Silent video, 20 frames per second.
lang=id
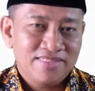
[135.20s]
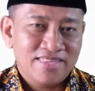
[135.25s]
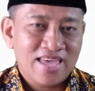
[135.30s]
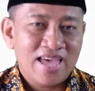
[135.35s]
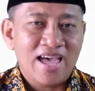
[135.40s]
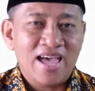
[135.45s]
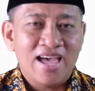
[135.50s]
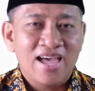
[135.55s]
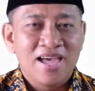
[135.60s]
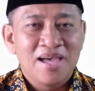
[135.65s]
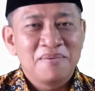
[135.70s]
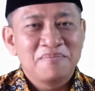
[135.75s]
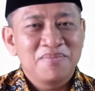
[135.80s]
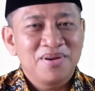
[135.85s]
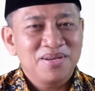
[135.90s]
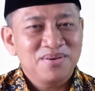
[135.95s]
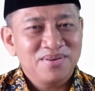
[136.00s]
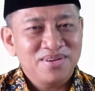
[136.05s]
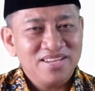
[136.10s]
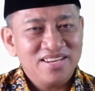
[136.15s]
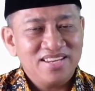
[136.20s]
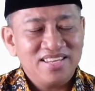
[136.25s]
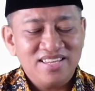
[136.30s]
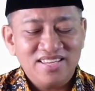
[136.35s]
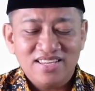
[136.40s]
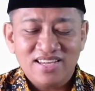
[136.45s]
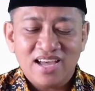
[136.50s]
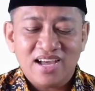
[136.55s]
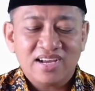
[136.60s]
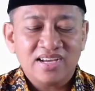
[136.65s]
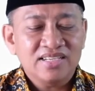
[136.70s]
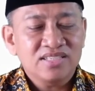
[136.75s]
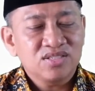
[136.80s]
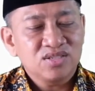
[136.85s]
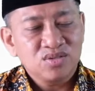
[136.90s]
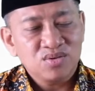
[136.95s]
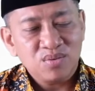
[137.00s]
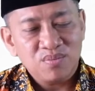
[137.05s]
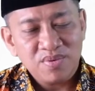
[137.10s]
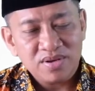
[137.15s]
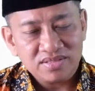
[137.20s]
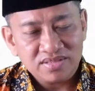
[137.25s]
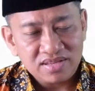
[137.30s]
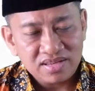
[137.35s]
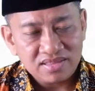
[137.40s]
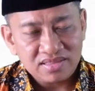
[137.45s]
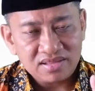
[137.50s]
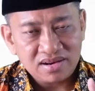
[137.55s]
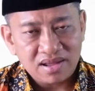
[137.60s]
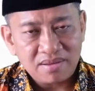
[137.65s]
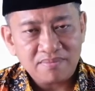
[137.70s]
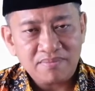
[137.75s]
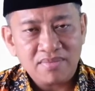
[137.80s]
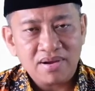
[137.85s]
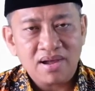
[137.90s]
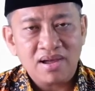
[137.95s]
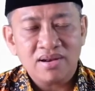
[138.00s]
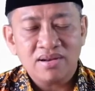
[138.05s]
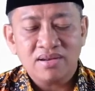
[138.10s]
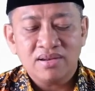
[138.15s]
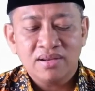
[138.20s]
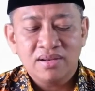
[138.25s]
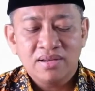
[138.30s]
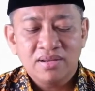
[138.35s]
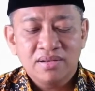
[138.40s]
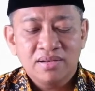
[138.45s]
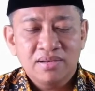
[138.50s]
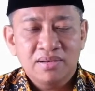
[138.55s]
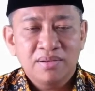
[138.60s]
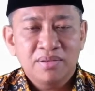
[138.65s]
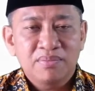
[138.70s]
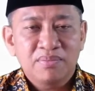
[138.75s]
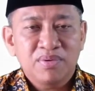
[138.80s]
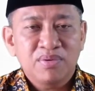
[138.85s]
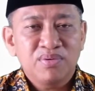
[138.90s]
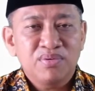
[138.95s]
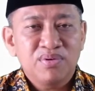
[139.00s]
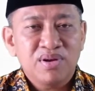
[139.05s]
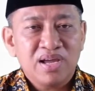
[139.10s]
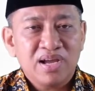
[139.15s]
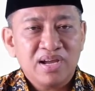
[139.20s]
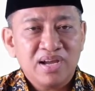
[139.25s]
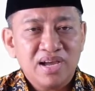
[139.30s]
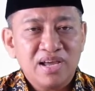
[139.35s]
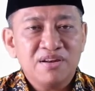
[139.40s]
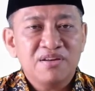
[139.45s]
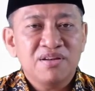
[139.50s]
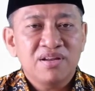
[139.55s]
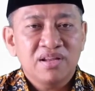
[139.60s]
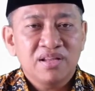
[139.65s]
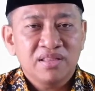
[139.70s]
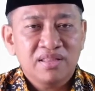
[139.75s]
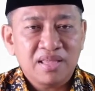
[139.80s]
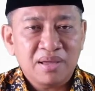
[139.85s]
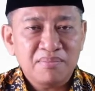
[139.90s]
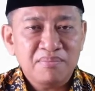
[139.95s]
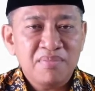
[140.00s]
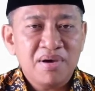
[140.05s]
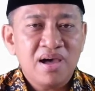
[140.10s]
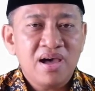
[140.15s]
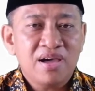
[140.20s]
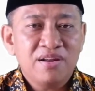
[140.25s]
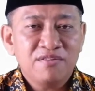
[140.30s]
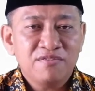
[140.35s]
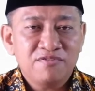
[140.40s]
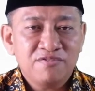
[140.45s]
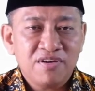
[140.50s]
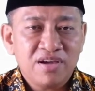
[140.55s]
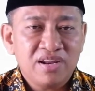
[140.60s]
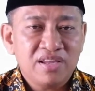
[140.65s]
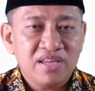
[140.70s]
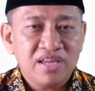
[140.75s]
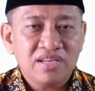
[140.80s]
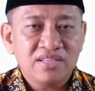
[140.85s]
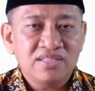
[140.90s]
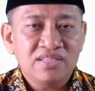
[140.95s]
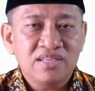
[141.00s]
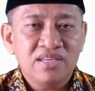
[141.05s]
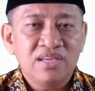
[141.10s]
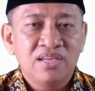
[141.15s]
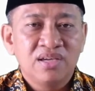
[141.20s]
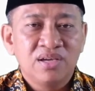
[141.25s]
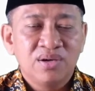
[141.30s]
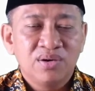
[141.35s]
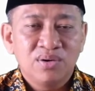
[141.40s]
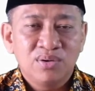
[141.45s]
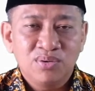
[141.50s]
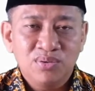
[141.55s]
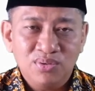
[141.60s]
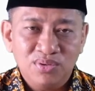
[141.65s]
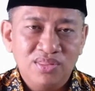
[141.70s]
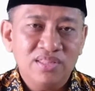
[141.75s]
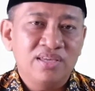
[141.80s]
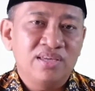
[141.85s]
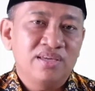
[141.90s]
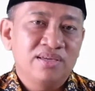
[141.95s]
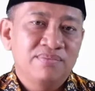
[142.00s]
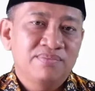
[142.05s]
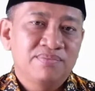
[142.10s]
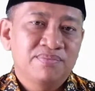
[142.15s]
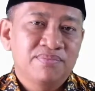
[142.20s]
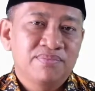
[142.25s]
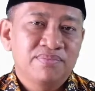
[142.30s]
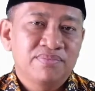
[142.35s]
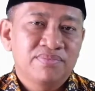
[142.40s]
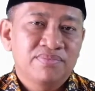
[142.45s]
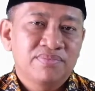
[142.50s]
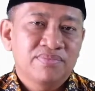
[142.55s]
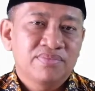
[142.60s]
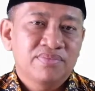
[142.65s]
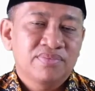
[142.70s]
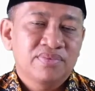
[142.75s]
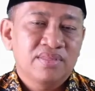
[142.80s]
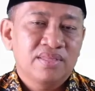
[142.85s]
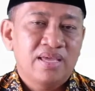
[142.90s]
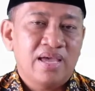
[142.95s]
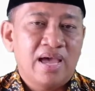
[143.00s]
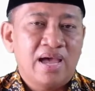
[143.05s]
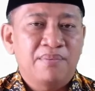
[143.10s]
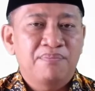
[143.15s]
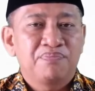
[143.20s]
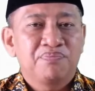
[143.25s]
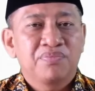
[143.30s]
Ya, berikut ini akan coba saya terapkan menggunakan tambahan variasi kurdi. Ya.